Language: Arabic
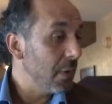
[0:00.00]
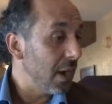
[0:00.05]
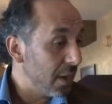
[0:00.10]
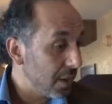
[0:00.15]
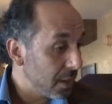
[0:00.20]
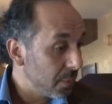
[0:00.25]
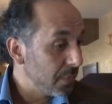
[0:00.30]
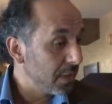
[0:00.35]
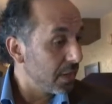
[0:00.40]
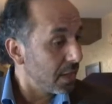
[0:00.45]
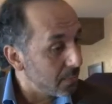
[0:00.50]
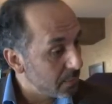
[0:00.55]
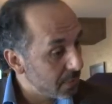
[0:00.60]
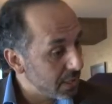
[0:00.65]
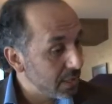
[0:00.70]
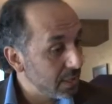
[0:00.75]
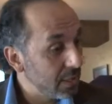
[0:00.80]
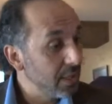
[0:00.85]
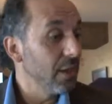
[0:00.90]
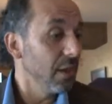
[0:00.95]
عربي
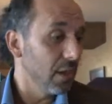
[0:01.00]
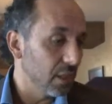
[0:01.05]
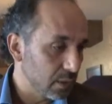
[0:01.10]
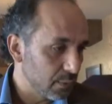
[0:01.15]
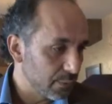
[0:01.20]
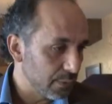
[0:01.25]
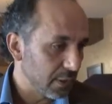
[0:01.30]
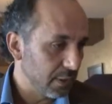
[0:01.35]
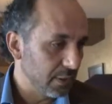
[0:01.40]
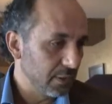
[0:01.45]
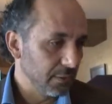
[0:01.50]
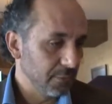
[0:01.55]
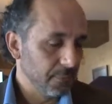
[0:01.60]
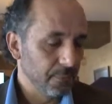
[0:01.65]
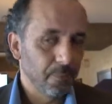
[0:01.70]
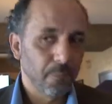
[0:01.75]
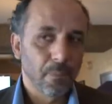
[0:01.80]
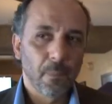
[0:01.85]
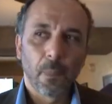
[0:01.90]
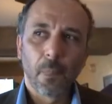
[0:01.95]
كمان للاطفال
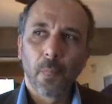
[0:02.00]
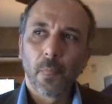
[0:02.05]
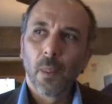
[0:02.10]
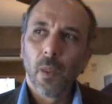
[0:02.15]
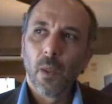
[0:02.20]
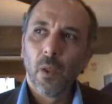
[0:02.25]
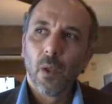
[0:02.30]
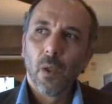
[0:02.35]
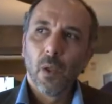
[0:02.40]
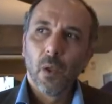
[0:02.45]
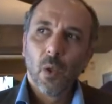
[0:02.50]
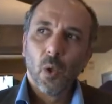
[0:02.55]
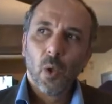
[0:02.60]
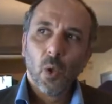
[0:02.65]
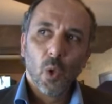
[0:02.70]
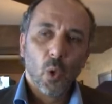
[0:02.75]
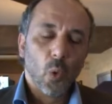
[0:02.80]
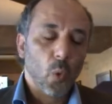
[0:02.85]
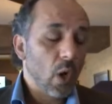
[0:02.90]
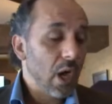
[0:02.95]

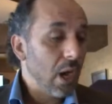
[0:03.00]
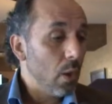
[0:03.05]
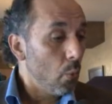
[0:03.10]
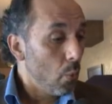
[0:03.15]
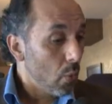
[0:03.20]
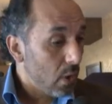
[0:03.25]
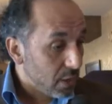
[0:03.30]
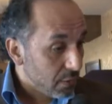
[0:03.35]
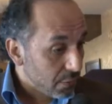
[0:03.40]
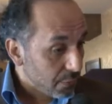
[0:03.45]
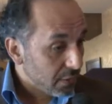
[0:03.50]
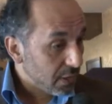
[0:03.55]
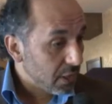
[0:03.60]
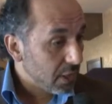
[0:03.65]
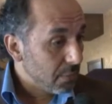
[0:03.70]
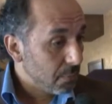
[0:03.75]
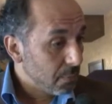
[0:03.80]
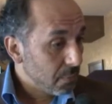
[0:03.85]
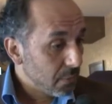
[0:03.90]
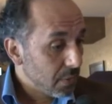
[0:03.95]
واول
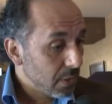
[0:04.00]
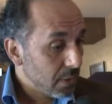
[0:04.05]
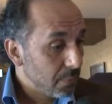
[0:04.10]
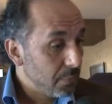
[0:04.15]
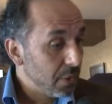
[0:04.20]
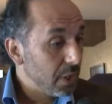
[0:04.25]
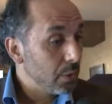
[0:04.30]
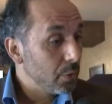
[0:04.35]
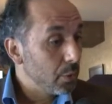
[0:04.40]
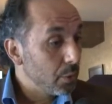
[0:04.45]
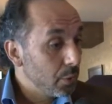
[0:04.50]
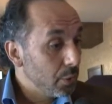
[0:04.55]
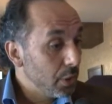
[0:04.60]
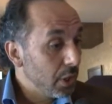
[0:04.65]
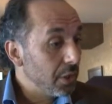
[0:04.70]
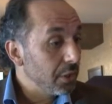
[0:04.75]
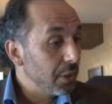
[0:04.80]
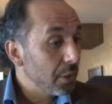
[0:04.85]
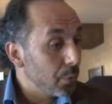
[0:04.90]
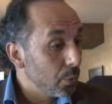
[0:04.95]
فيلم بيقدروا
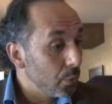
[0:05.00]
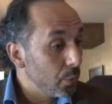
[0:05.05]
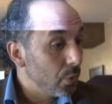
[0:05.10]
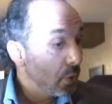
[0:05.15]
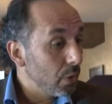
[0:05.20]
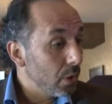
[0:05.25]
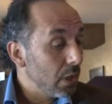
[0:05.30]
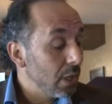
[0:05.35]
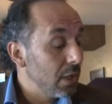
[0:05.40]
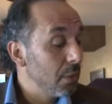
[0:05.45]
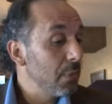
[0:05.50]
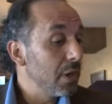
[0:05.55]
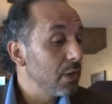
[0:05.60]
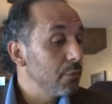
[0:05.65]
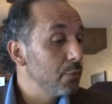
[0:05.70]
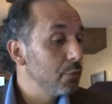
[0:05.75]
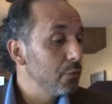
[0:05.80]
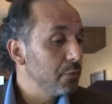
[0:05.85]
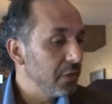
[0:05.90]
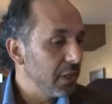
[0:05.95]
يحضروه
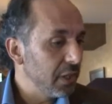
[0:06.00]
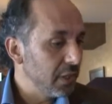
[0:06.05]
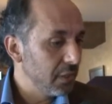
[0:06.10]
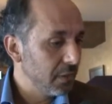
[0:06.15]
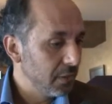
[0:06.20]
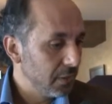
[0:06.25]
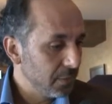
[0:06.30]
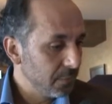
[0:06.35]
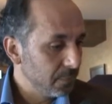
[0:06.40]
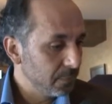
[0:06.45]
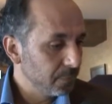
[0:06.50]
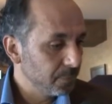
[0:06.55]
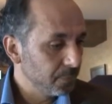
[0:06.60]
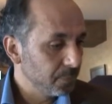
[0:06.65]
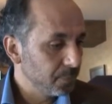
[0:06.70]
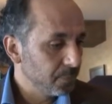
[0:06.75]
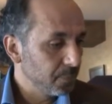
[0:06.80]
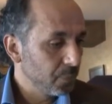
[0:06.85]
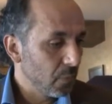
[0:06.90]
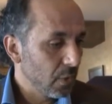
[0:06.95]
المكفوفين
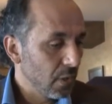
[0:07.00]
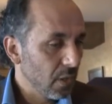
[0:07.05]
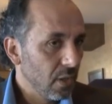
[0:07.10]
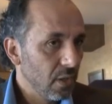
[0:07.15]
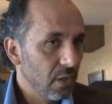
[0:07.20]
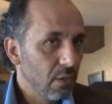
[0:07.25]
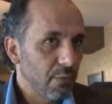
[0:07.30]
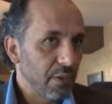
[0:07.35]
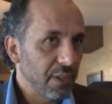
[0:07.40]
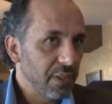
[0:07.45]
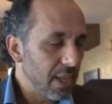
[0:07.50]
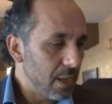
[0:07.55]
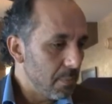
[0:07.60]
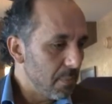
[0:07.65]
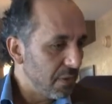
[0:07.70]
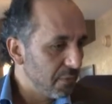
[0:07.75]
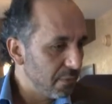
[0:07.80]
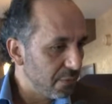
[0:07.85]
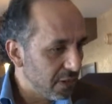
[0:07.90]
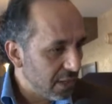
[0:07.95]

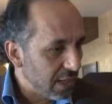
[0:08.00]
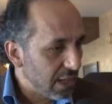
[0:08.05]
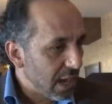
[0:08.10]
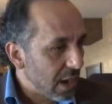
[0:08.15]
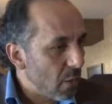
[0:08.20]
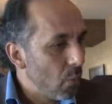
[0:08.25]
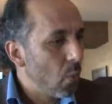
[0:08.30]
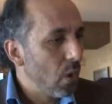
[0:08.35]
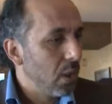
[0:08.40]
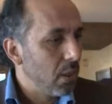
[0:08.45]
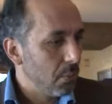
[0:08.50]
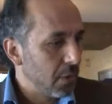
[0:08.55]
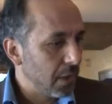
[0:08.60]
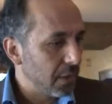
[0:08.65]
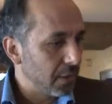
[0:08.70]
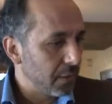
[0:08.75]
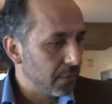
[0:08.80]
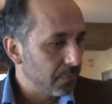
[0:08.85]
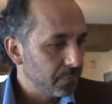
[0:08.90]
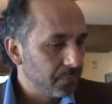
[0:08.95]
فدايما في اول
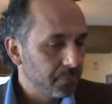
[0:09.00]
مره